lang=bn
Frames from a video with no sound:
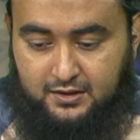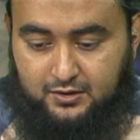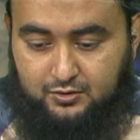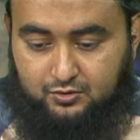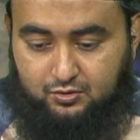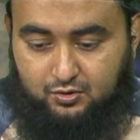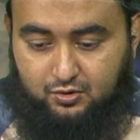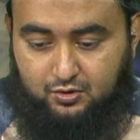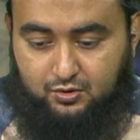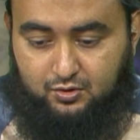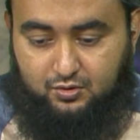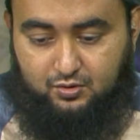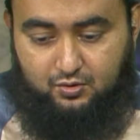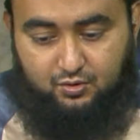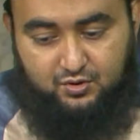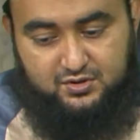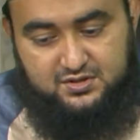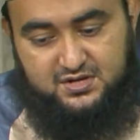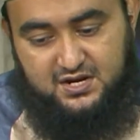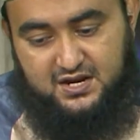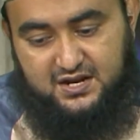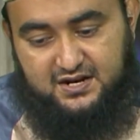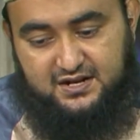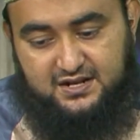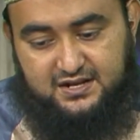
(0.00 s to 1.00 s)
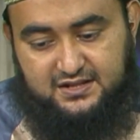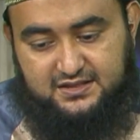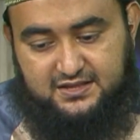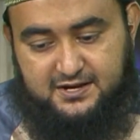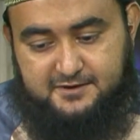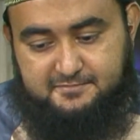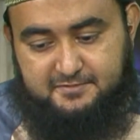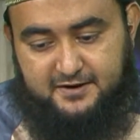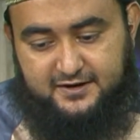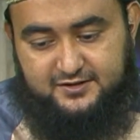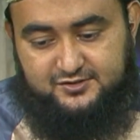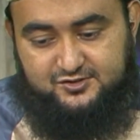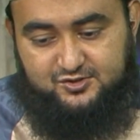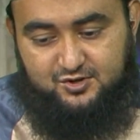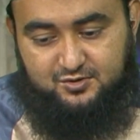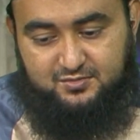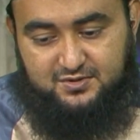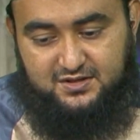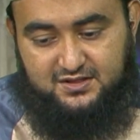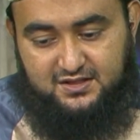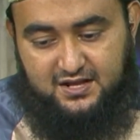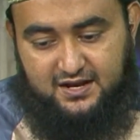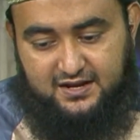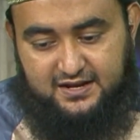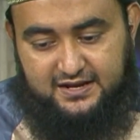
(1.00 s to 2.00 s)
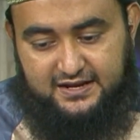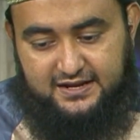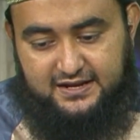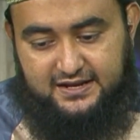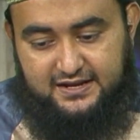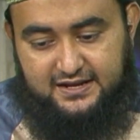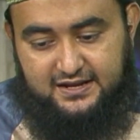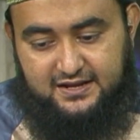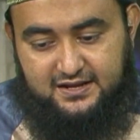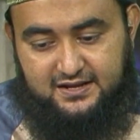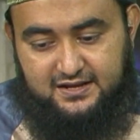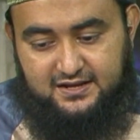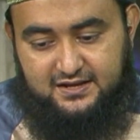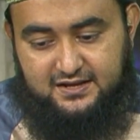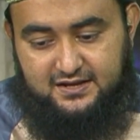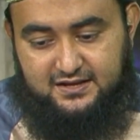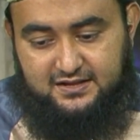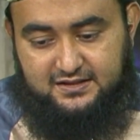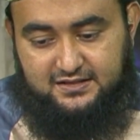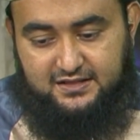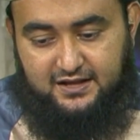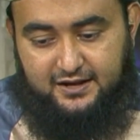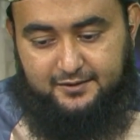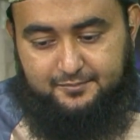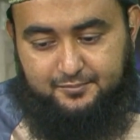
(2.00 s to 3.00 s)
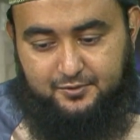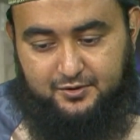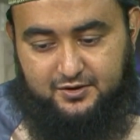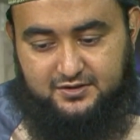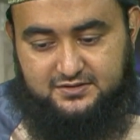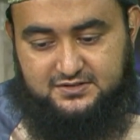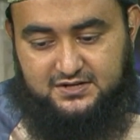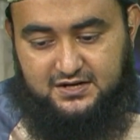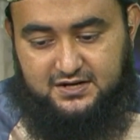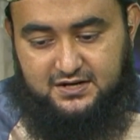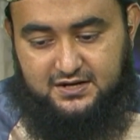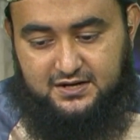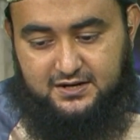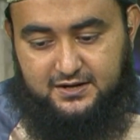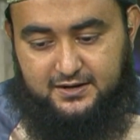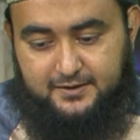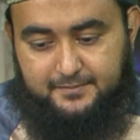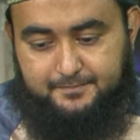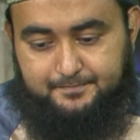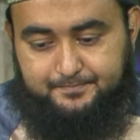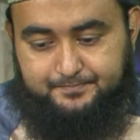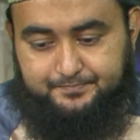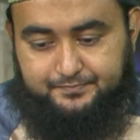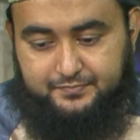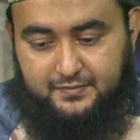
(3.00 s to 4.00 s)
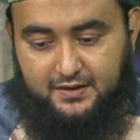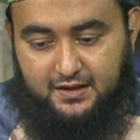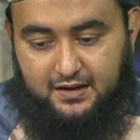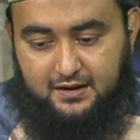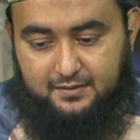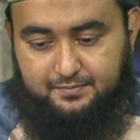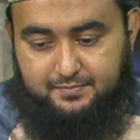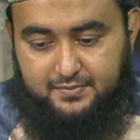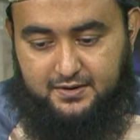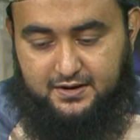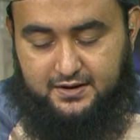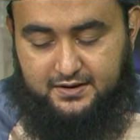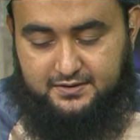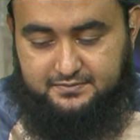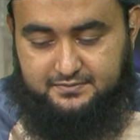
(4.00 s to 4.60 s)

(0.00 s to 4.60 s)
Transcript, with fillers: তো কষায়ের ক্ষেত্রে পারিশ্রমিক থাকে তারপরে যারা আপনার